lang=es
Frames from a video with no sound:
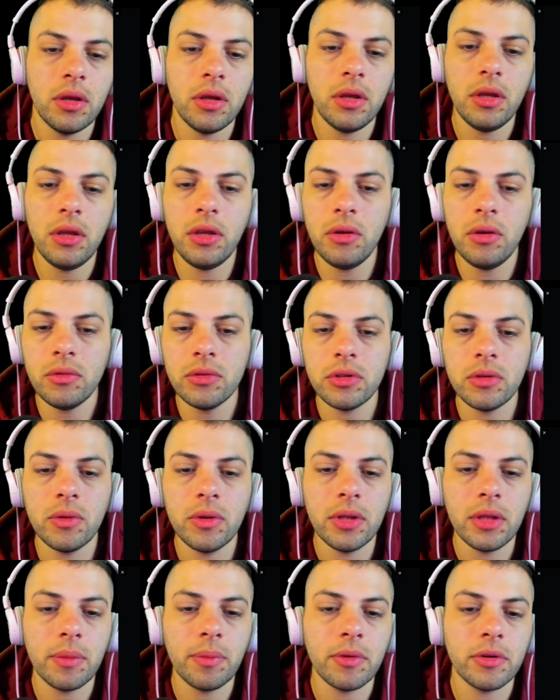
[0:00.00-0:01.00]
y un
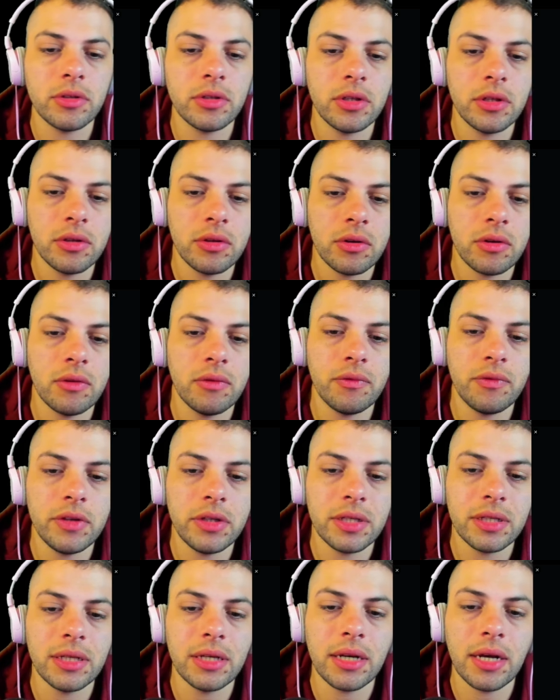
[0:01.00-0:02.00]
50% con
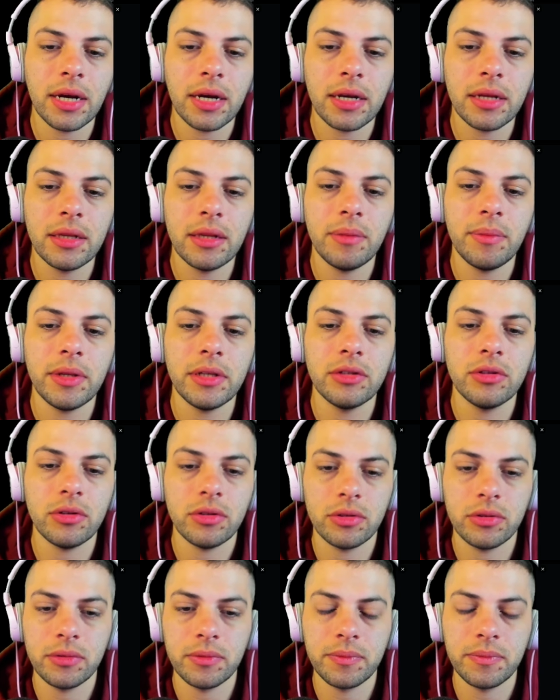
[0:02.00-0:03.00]
fichas de canje del mes
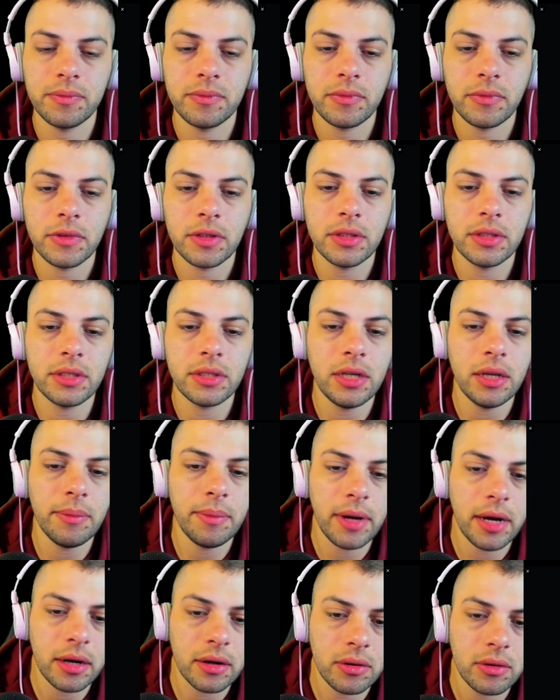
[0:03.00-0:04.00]
2. Sin
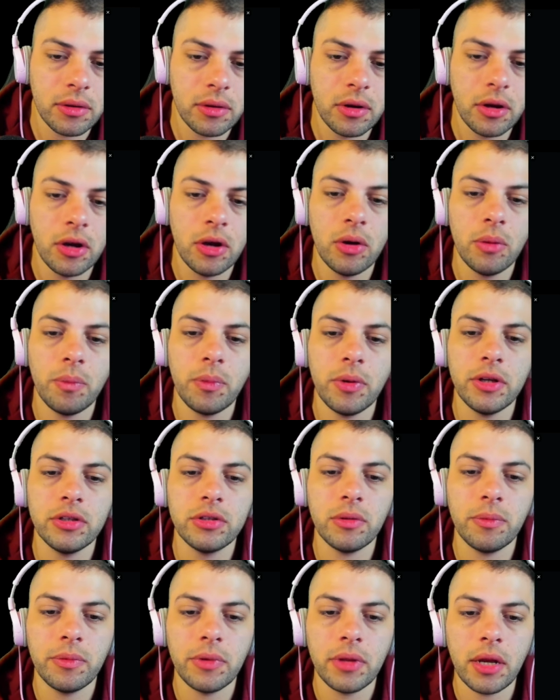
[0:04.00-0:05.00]
embargo,
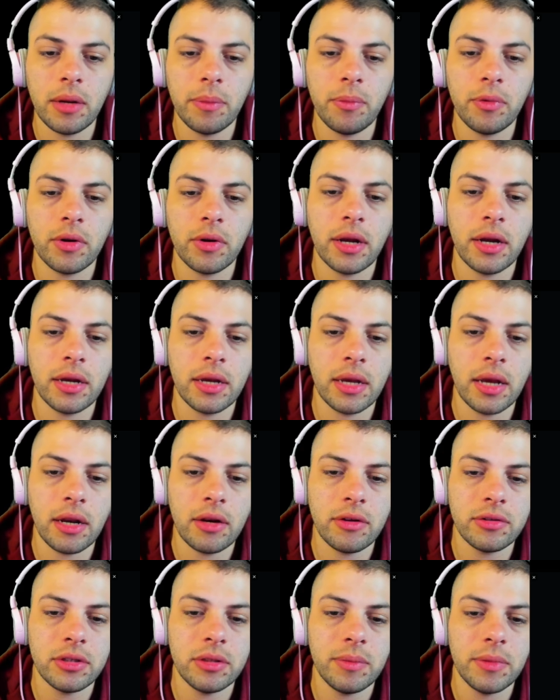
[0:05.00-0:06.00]
puedes optar por
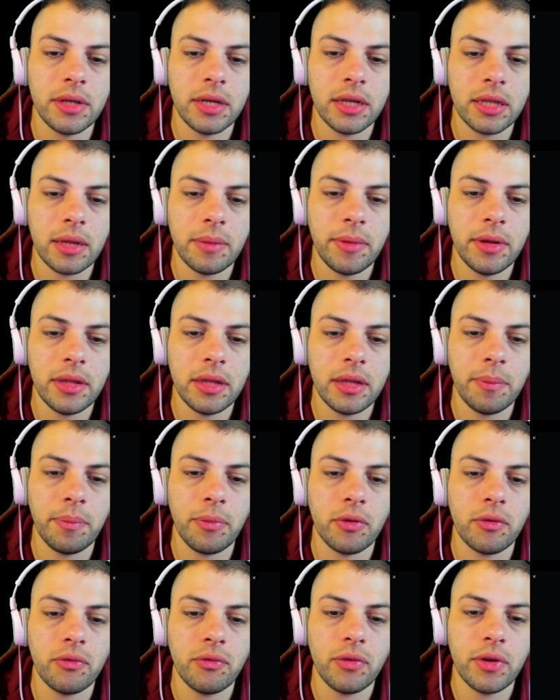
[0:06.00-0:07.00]
canjearlos inmediatamente
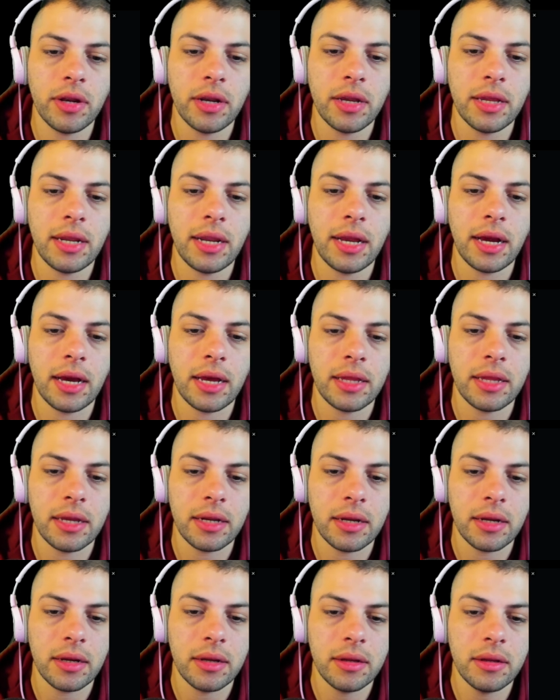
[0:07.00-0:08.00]
por fuera de la
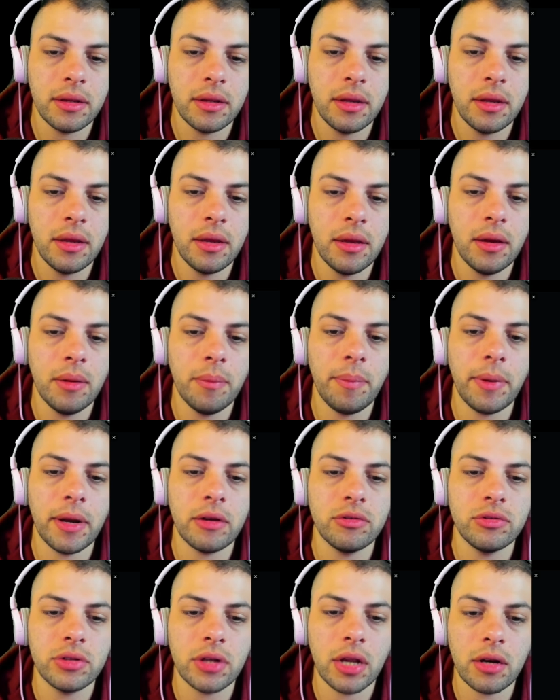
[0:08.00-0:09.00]
cadena para
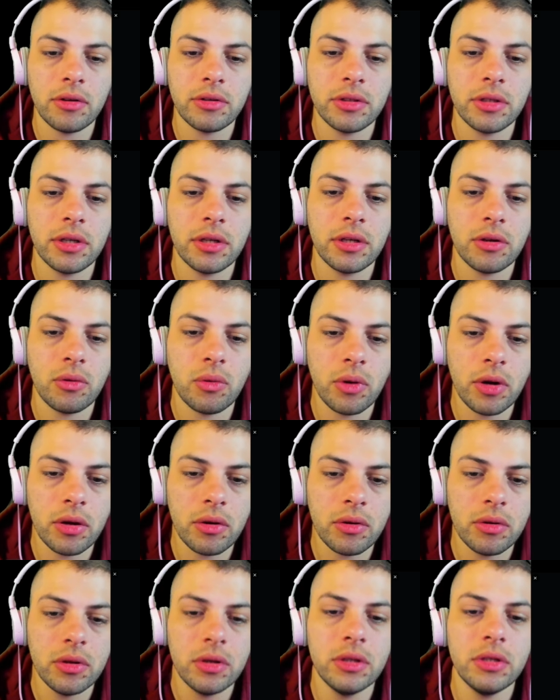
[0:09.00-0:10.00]
usarlos en el
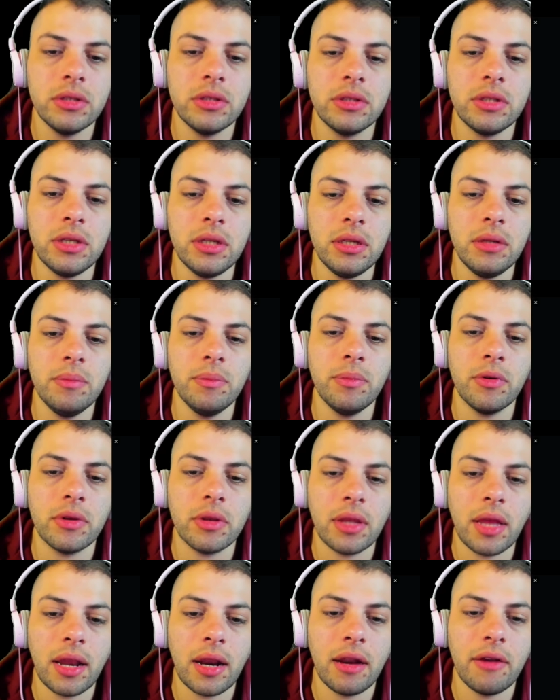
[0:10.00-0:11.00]
juego sin
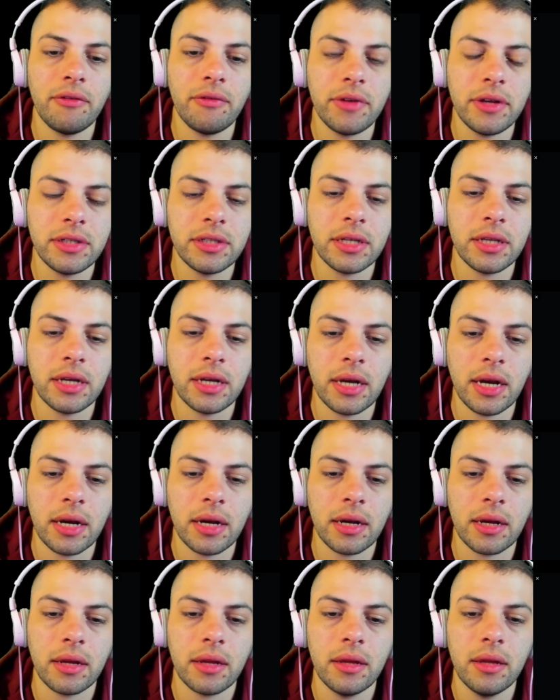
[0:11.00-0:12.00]
importar la fecha de
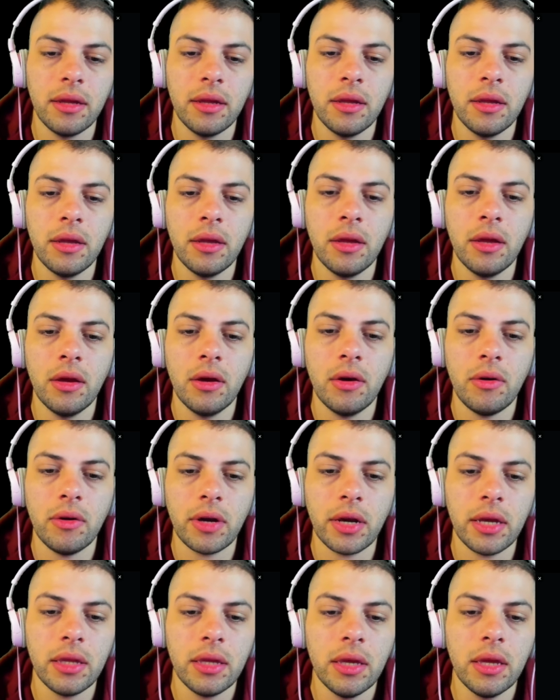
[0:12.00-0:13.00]
canje.
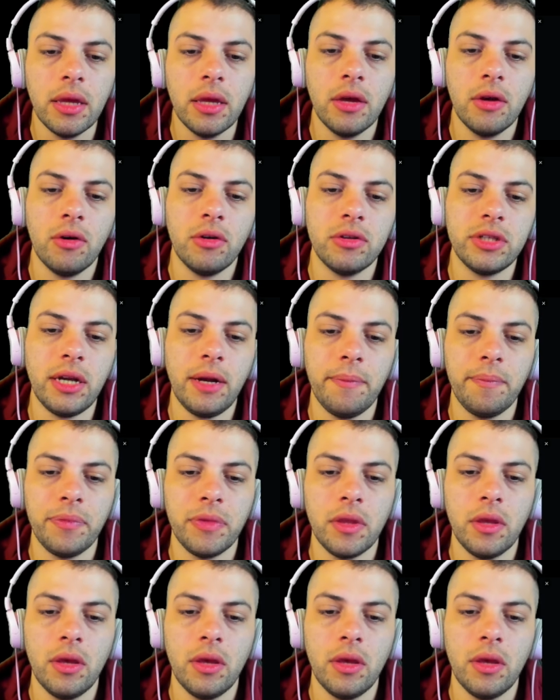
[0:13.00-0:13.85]
¿Ok? O sea,